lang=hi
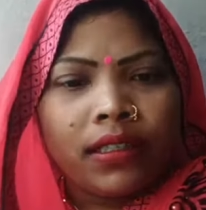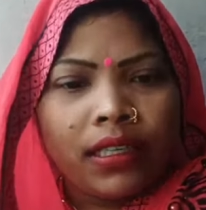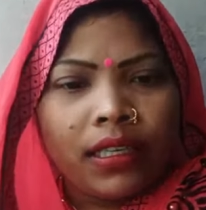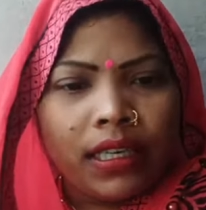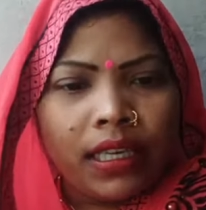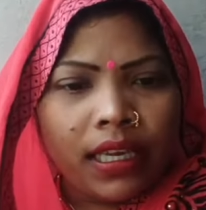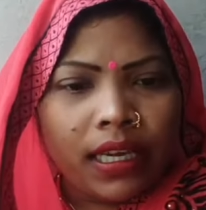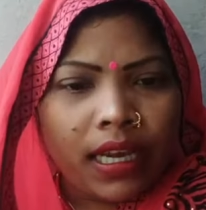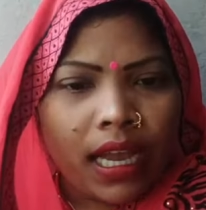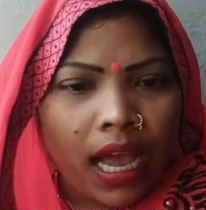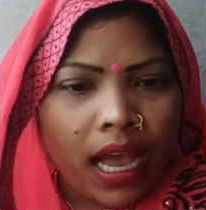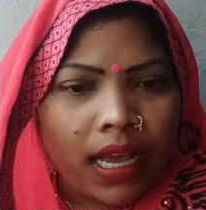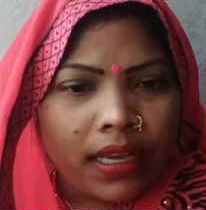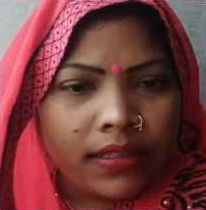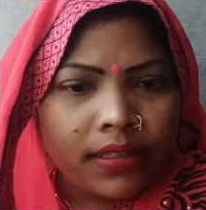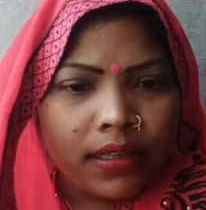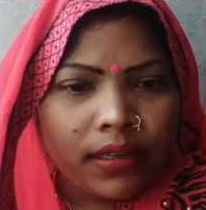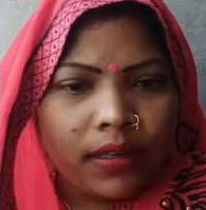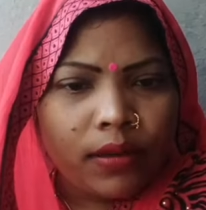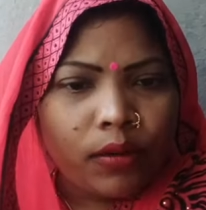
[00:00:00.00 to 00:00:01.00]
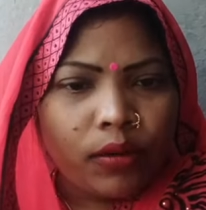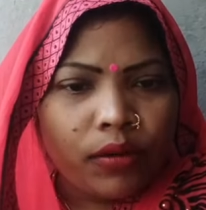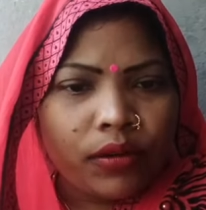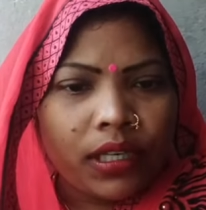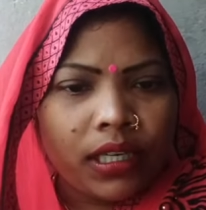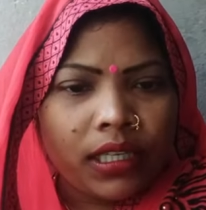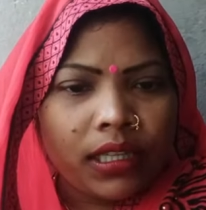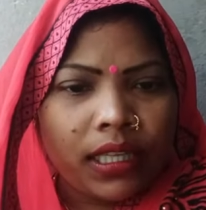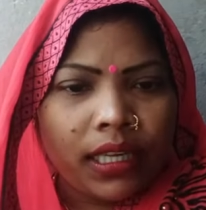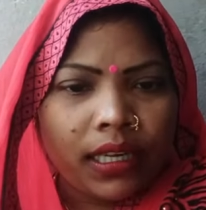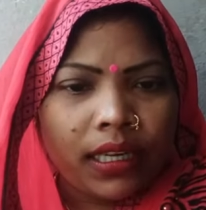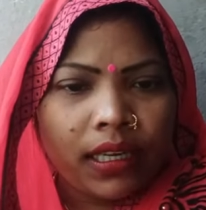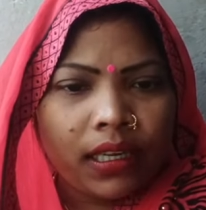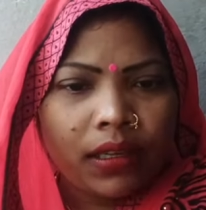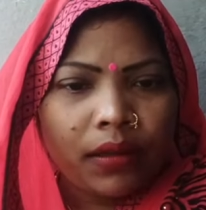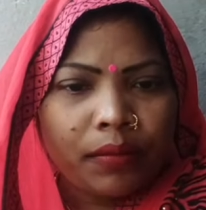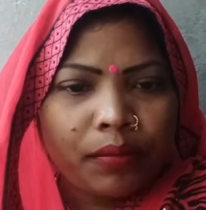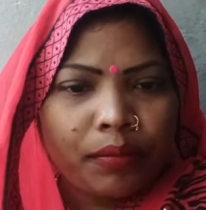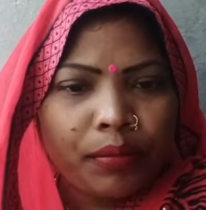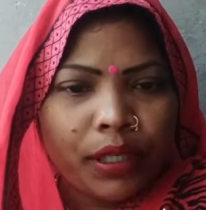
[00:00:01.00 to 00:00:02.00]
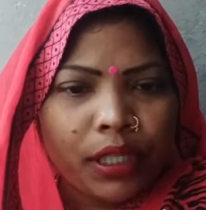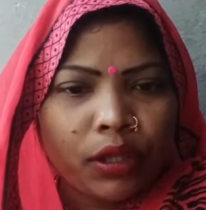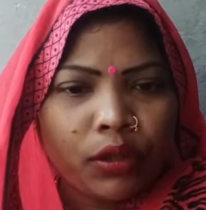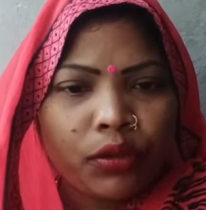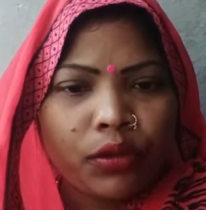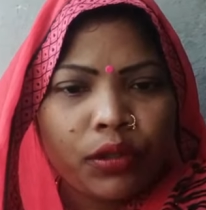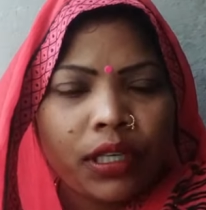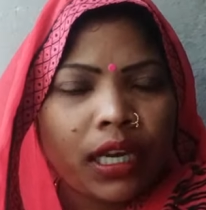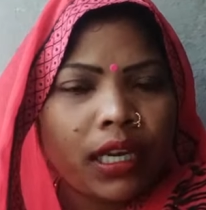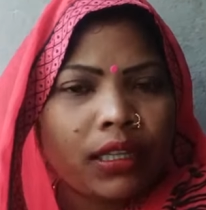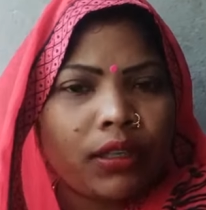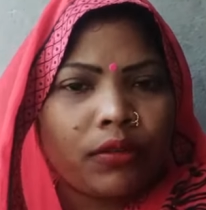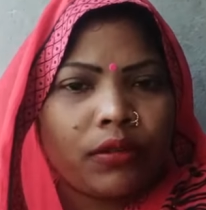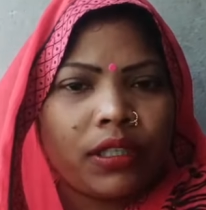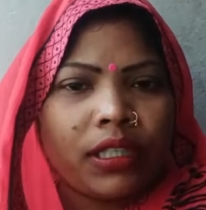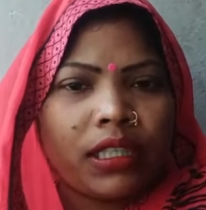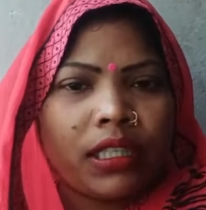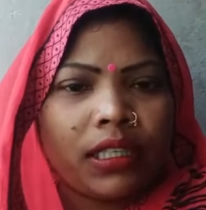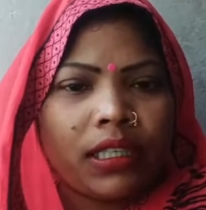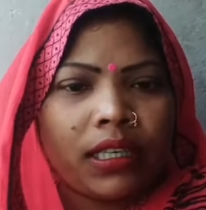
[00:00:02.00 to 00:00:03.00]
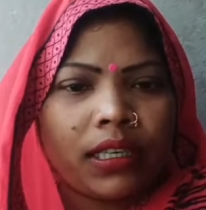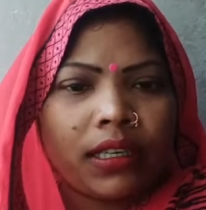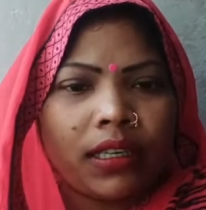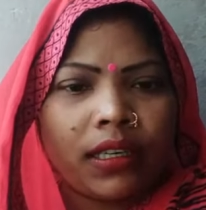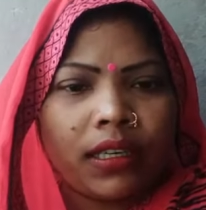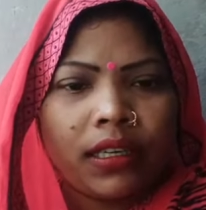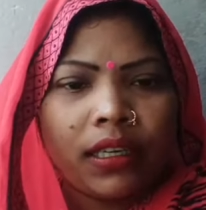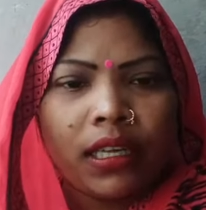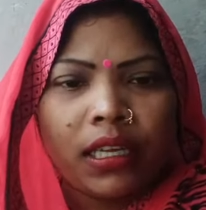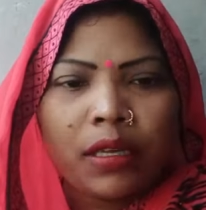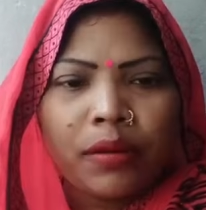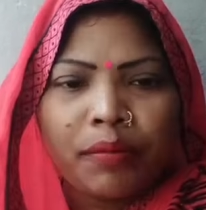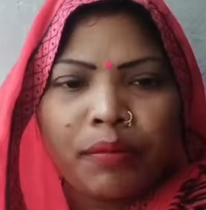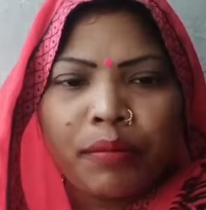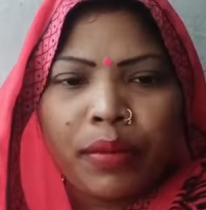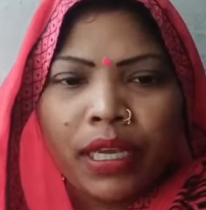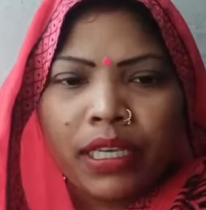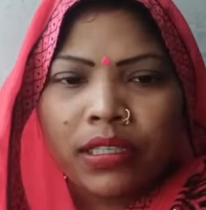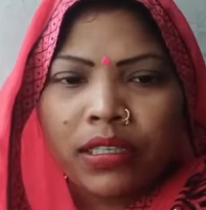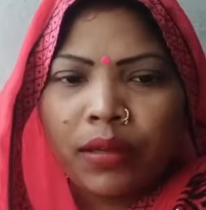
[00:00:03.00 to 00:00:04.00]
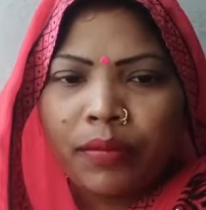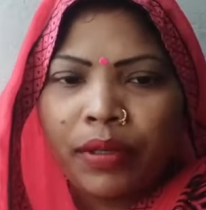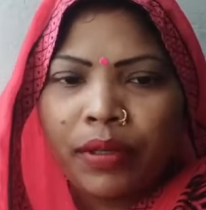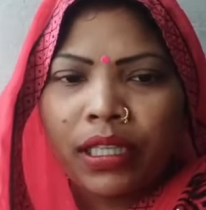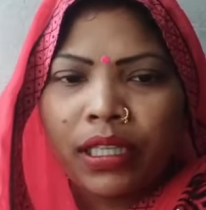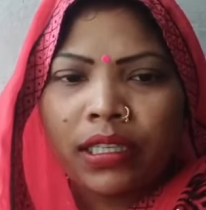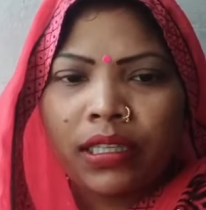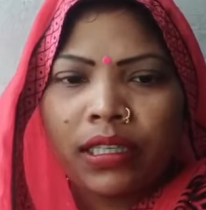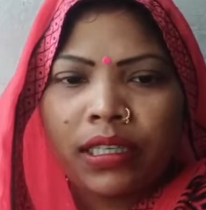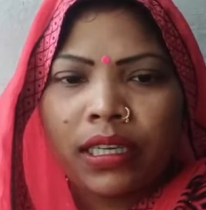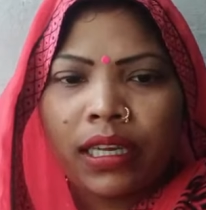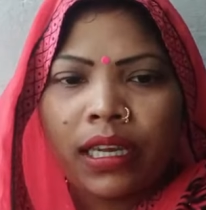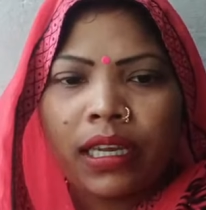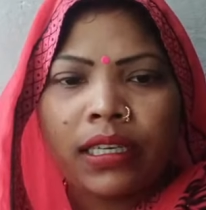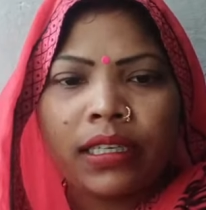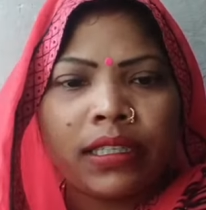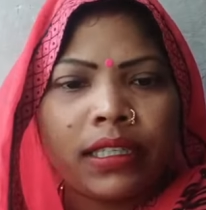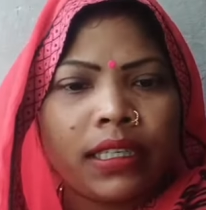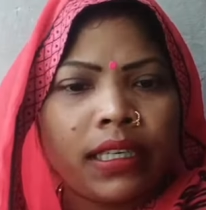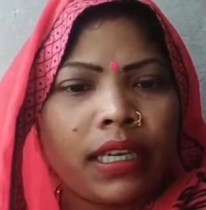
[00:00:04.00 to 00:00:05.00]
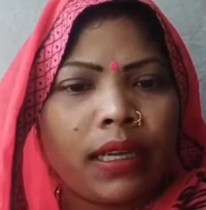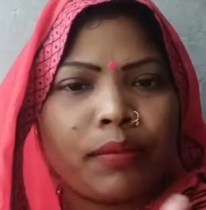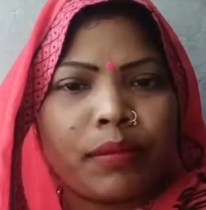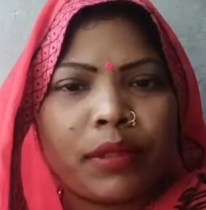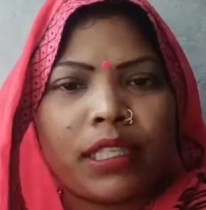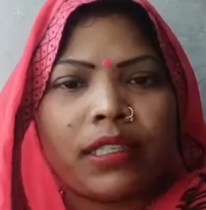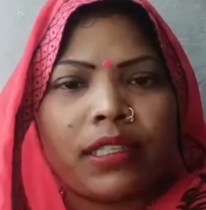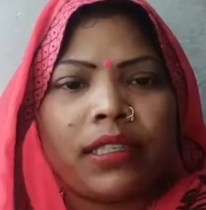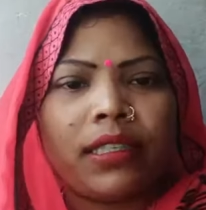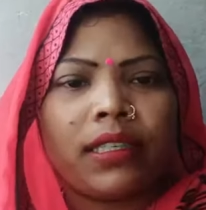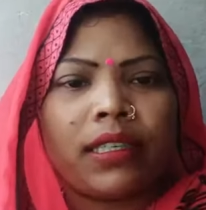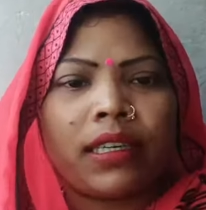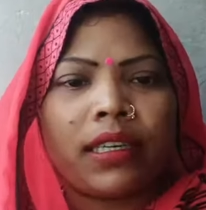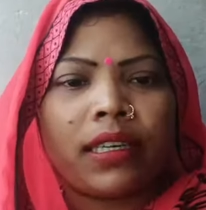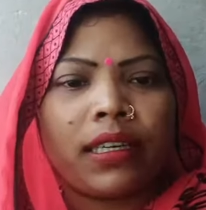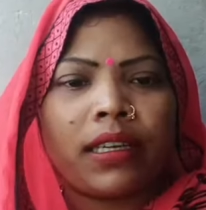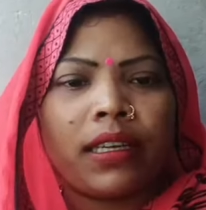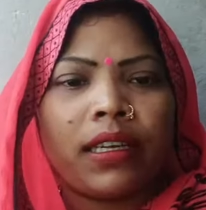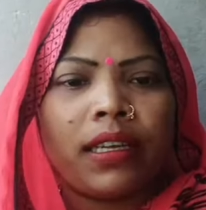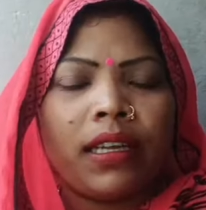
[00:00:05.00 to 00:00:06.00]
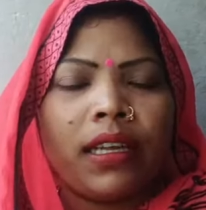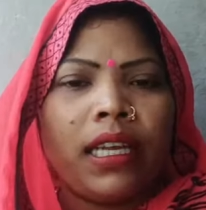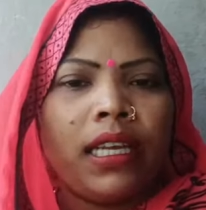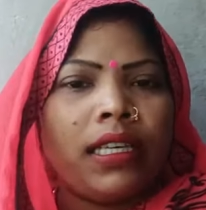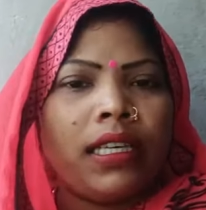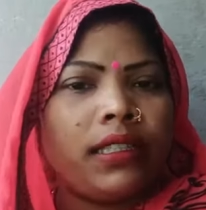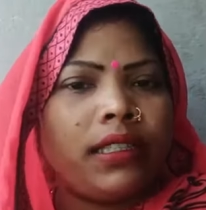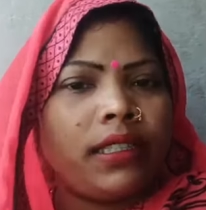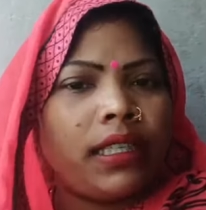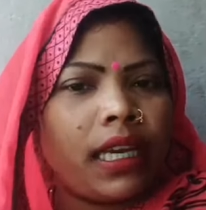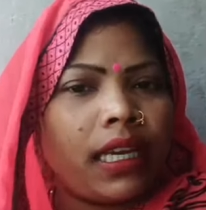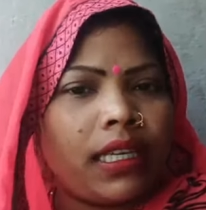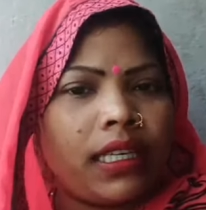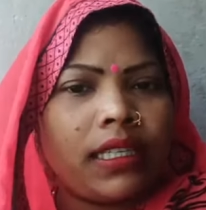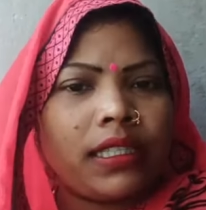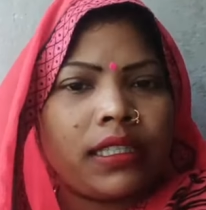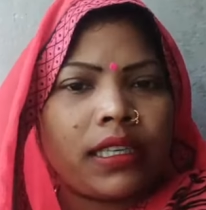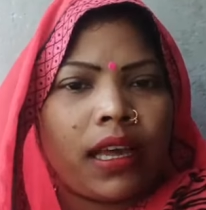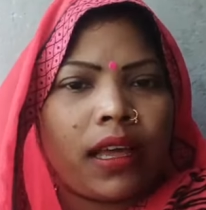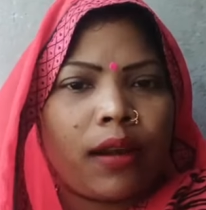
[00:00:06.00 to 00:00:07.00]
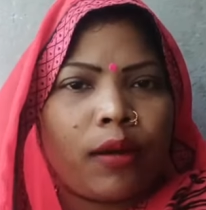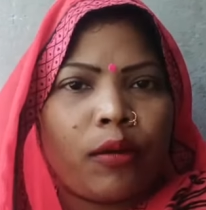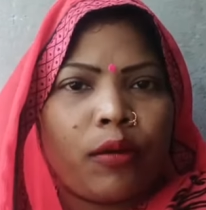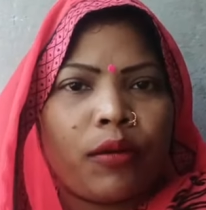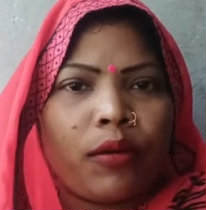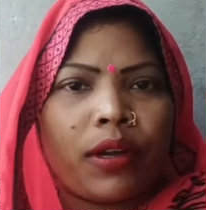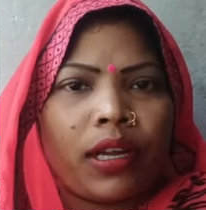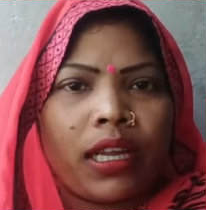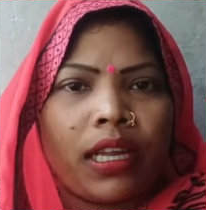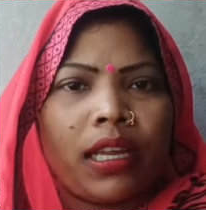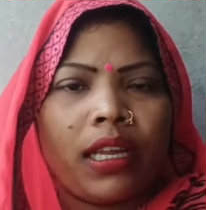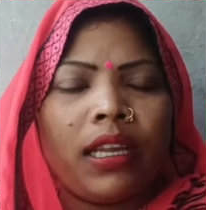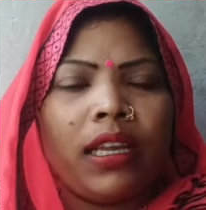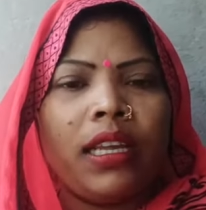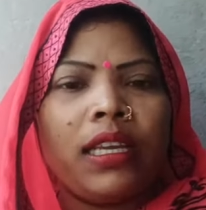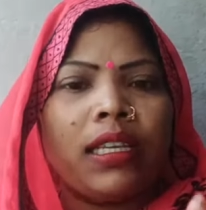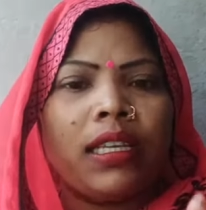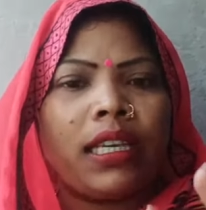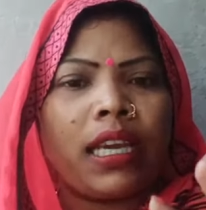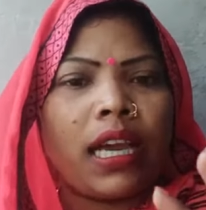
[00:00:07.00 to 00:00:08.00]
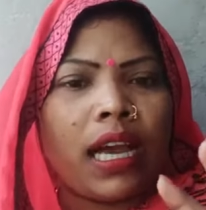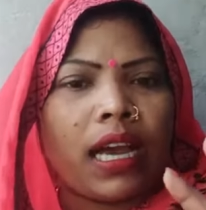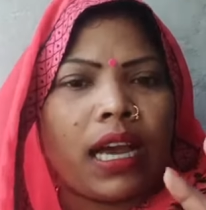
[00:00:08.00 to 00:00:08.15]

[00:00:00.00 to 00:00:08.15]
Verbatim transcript: एक आशी लोग गीत है बिंदु यादव दीदी हैं वैष्णवी दीदी हैं नीलम दीदी हैं यही चार लोग हैं कि